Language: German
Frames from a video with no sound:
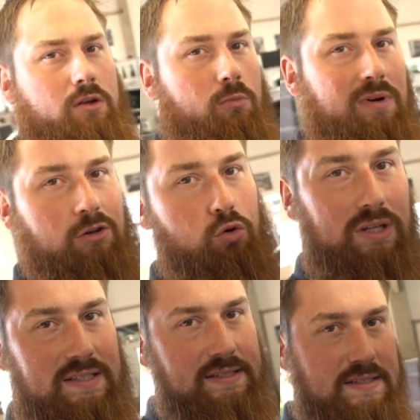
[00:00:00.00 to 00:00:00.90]
nochmal
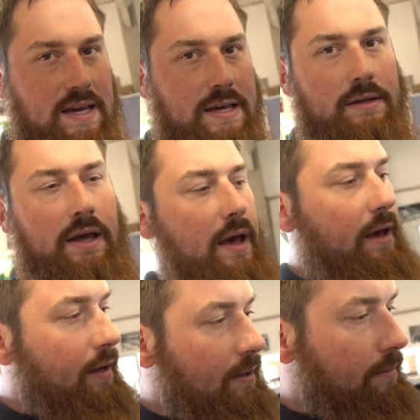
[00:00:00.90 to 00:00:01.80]
kurz zeigen.
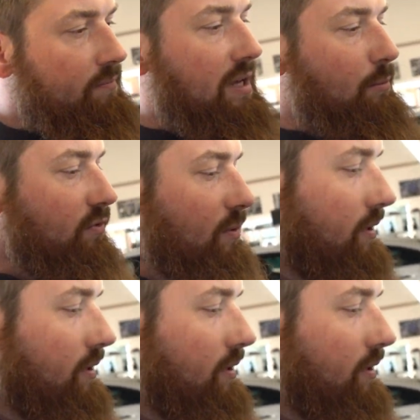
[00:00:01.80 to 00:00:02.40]
Ähm, da müssen wir